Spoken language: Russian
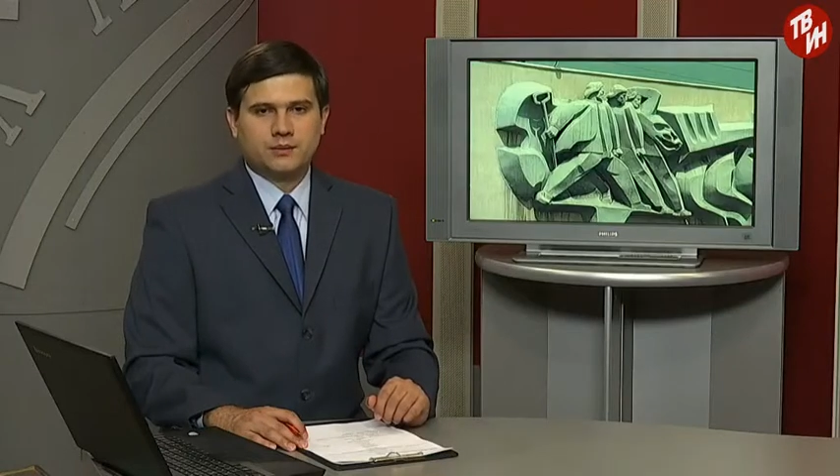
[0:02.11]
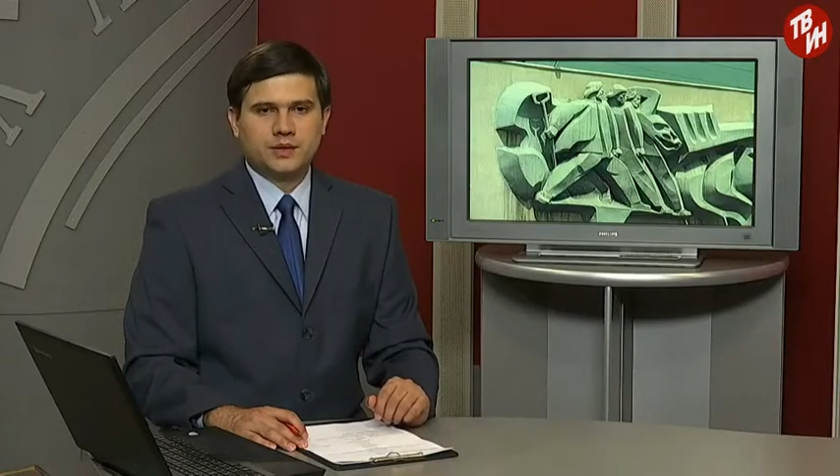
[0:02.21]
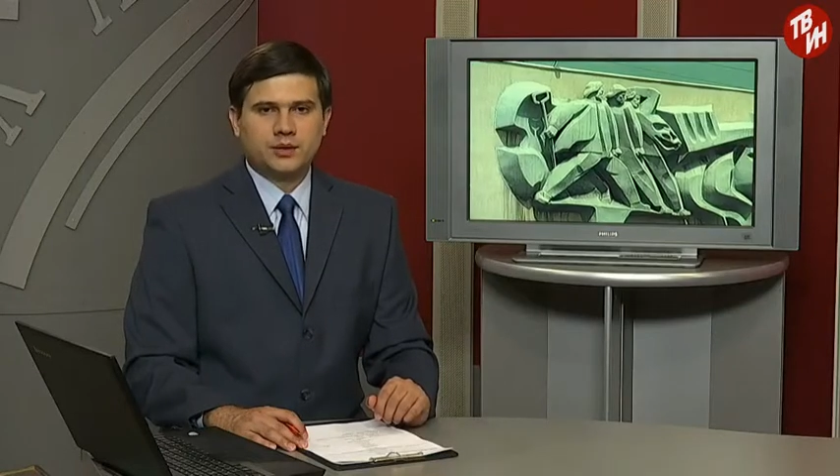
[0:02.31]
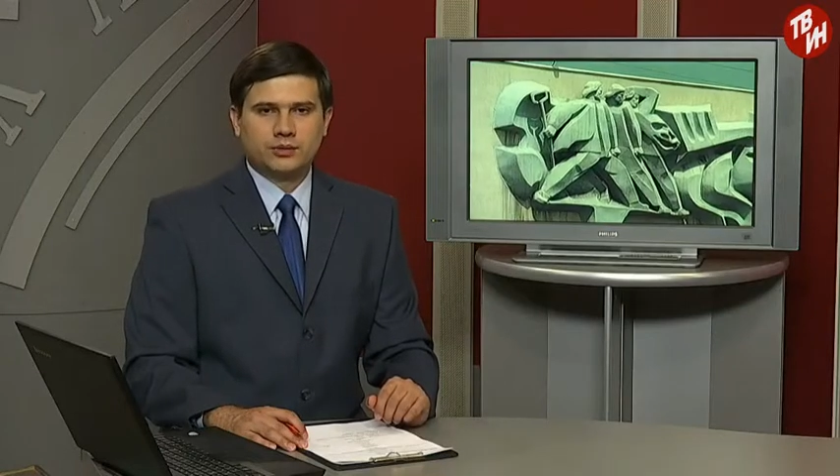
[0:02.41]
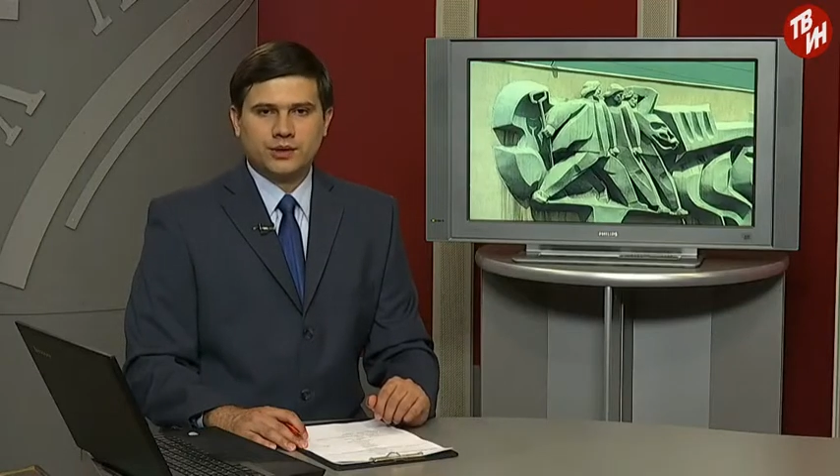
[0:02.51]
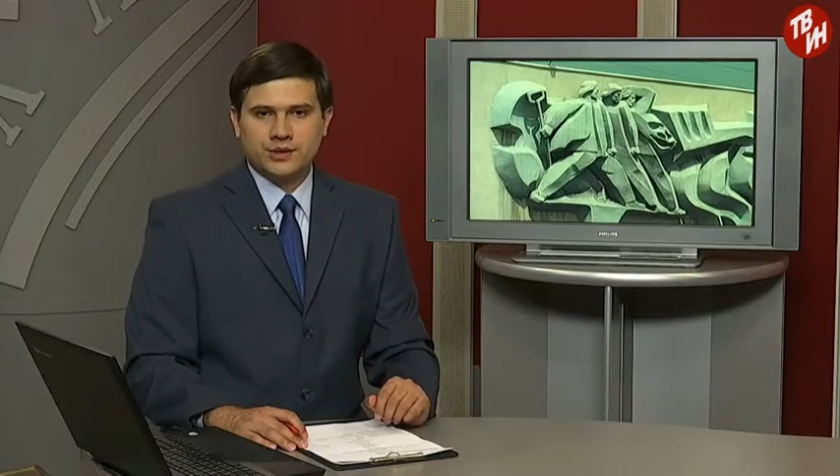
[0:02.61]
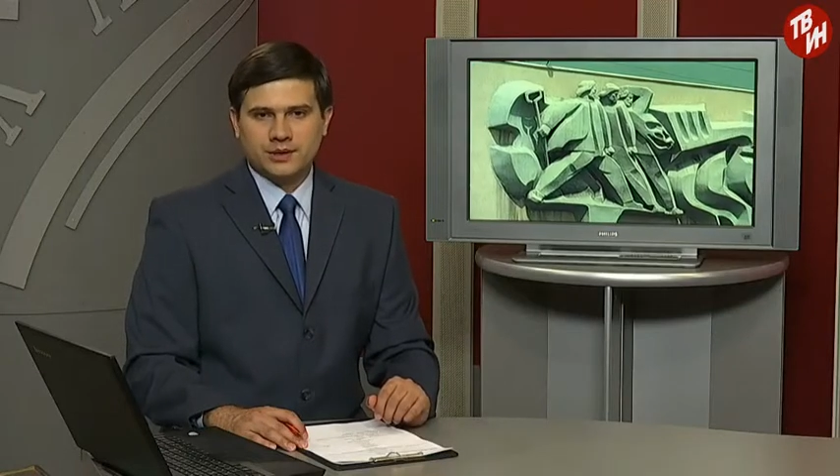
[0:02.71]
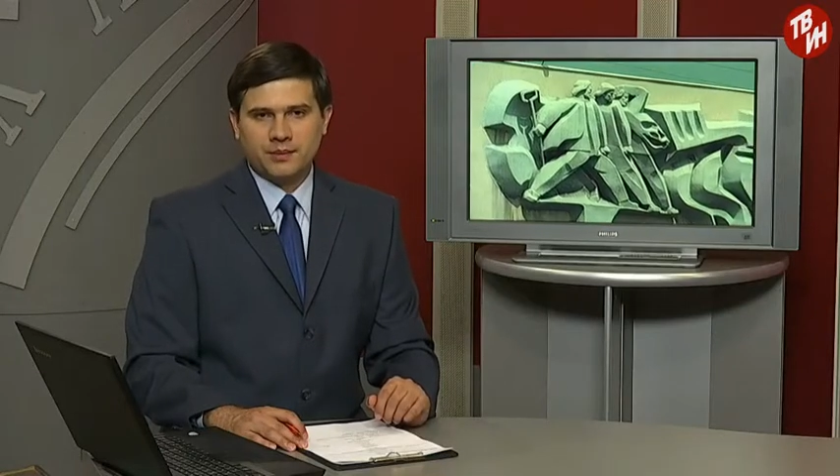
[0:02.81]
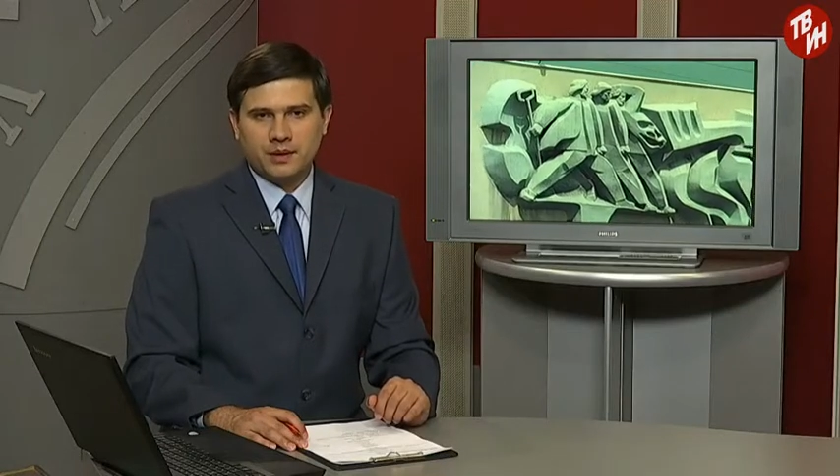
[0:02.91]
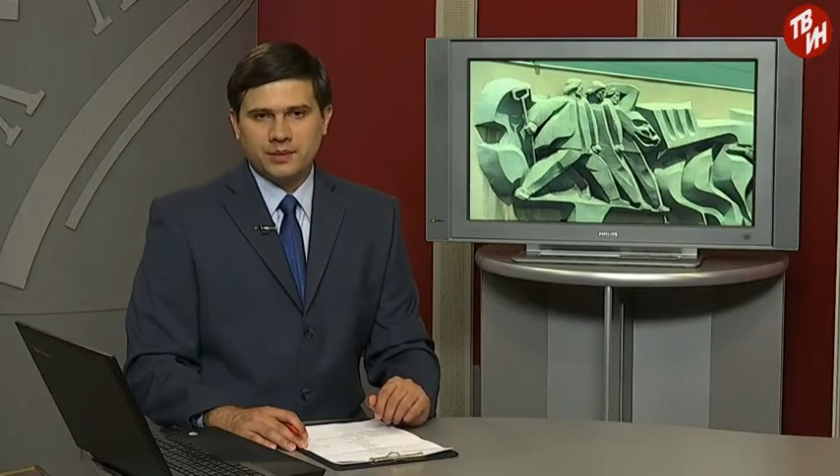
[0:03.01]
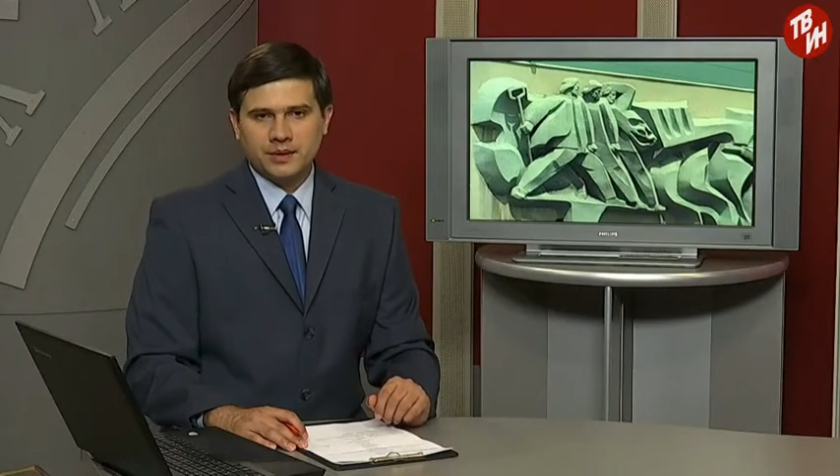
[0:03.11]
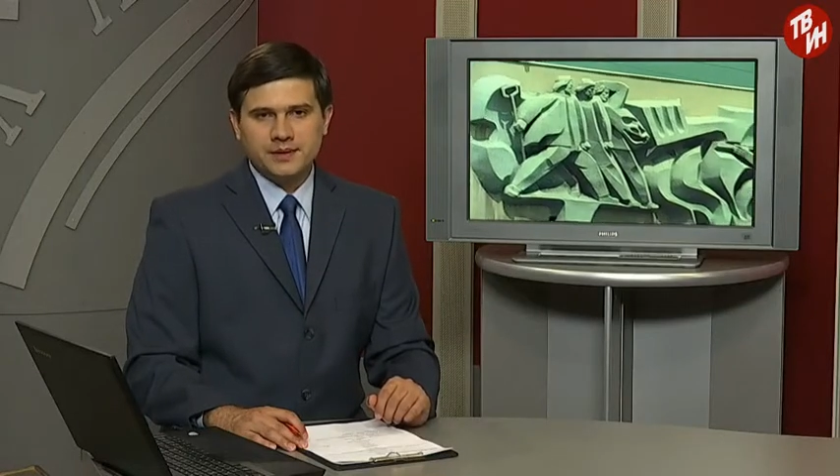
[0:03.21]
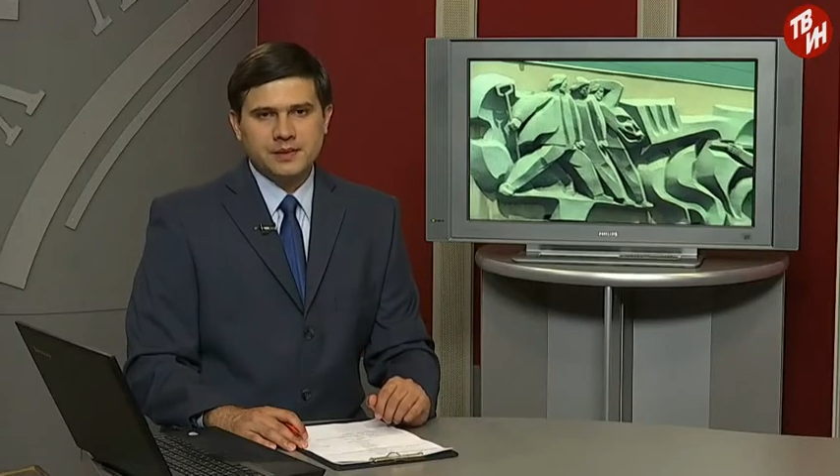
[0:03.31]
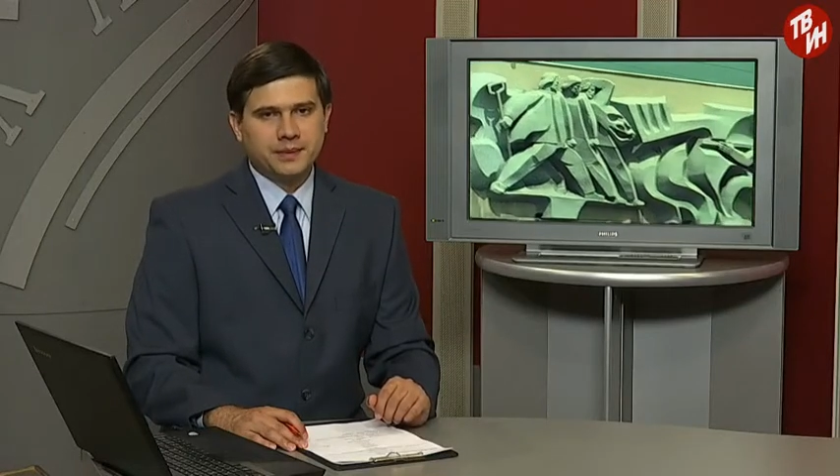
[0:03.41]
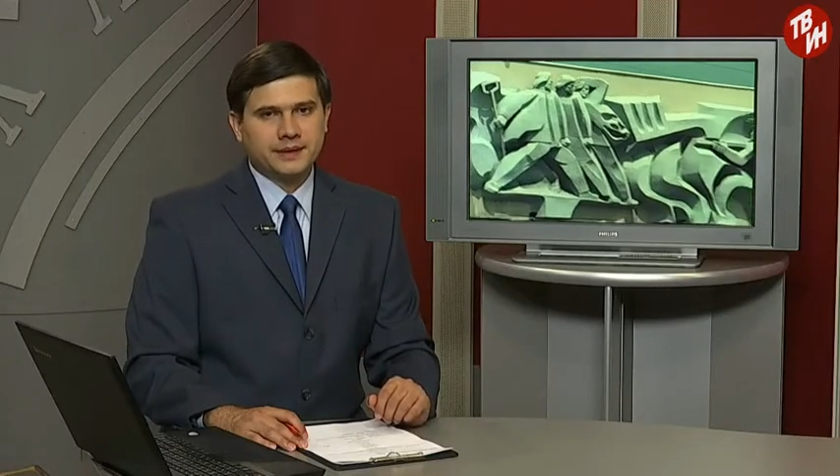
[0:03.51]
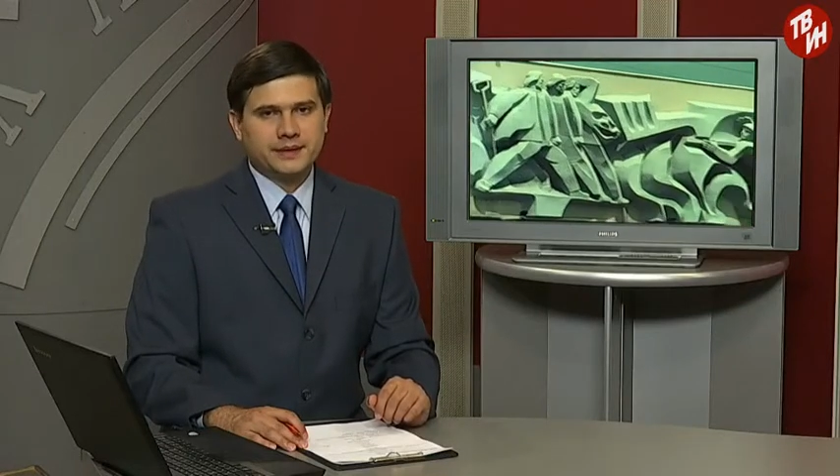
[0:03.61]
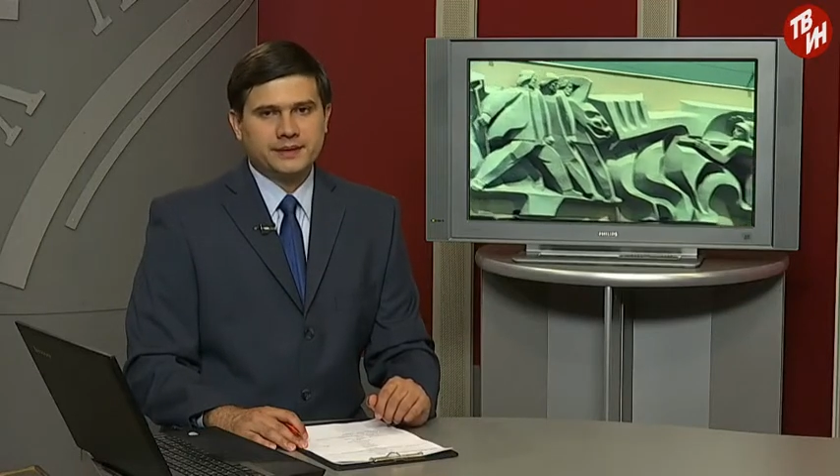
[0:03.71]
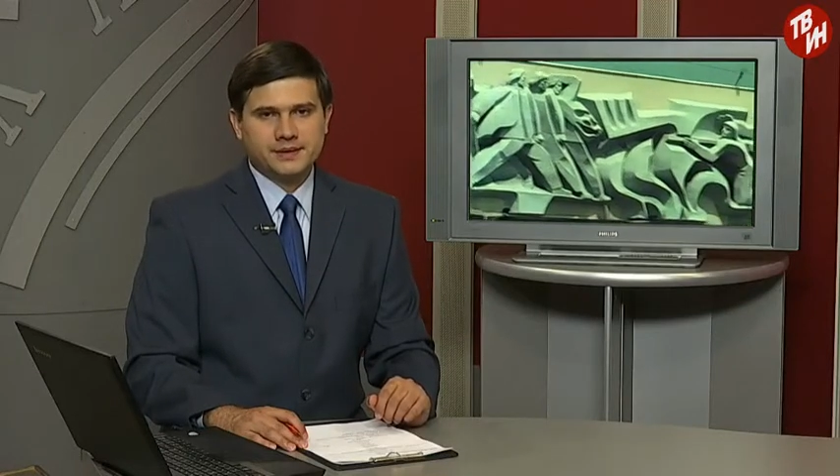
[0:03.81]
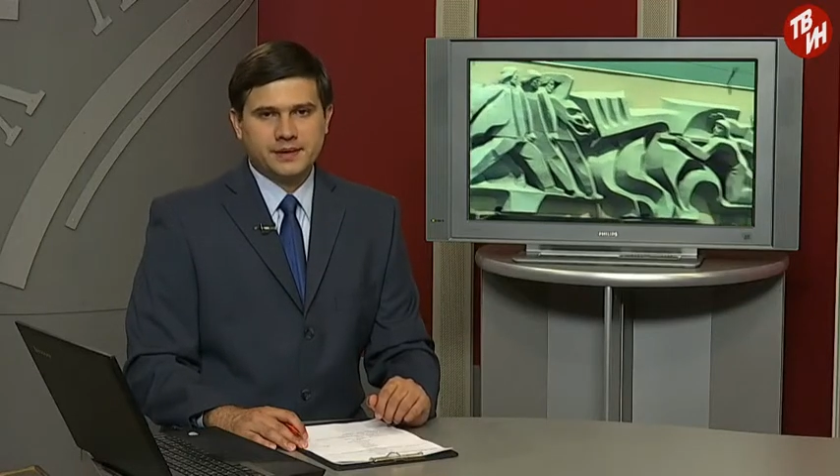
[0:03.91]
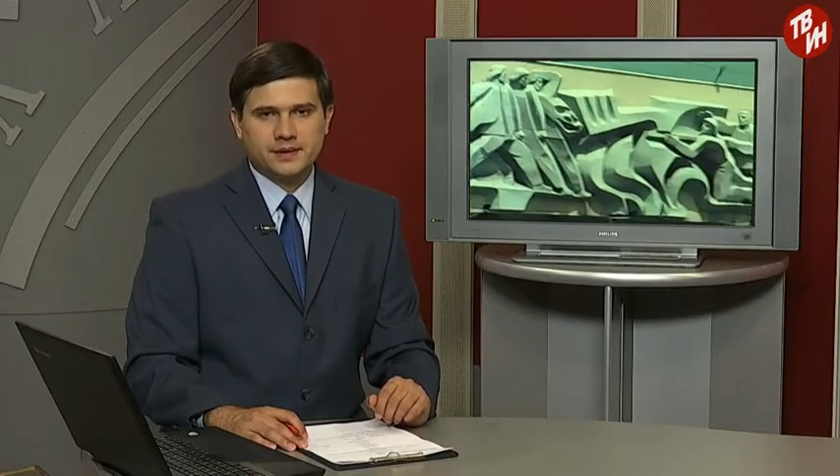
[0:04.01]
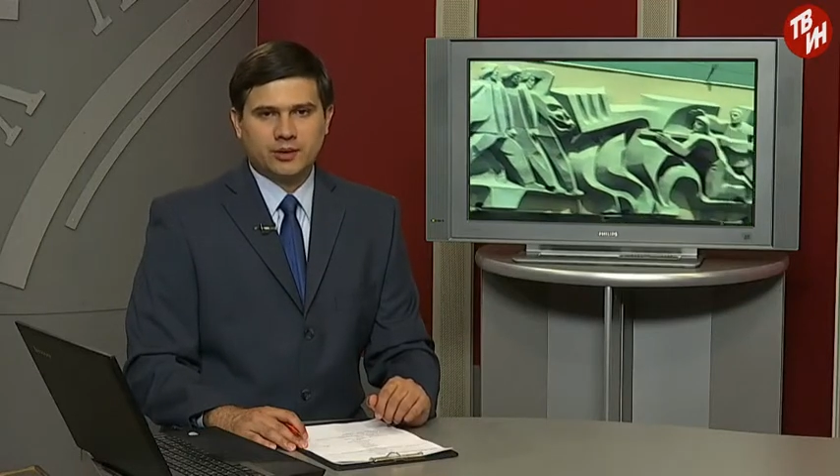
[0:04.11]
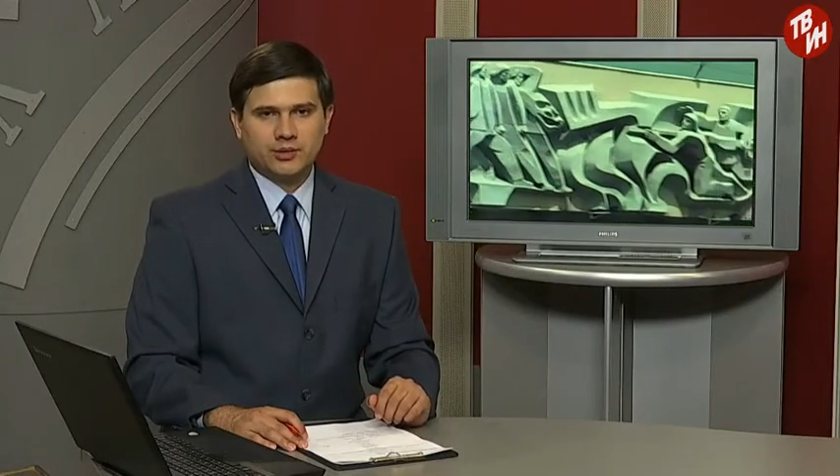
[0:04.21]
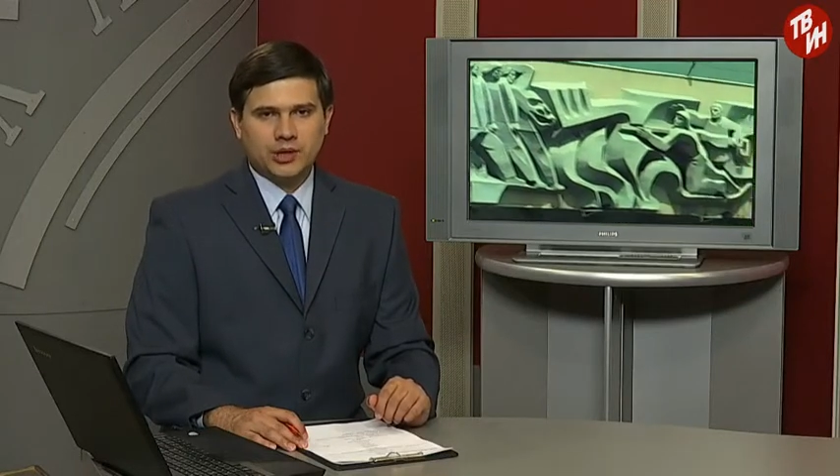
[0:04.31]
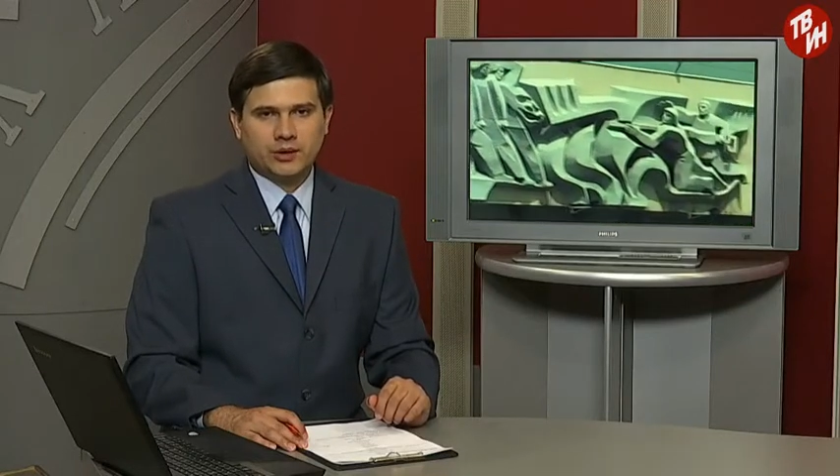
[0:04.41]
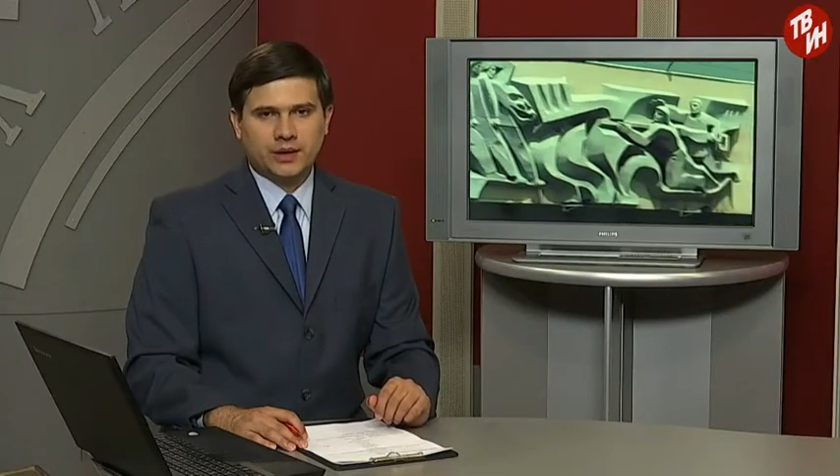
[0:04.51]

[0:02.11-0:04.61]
металлургическом комбинате по традиции заключают